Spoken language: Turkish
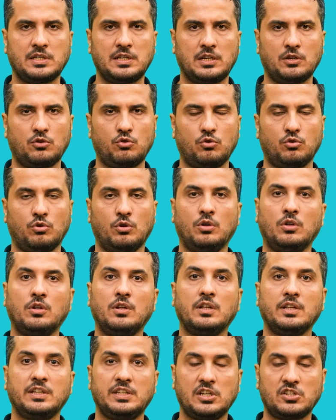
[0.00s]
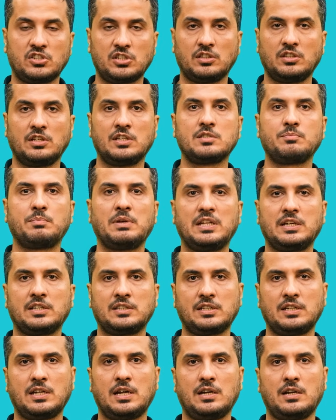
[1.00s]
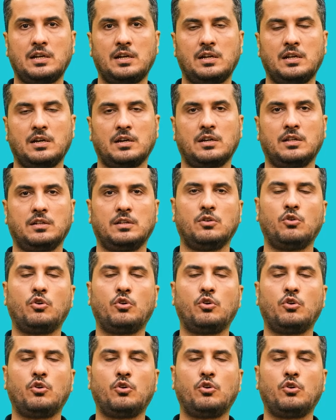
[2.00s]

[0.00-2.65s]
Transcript: gerekiyor. Yaşadığınız belirtilerle alakalı.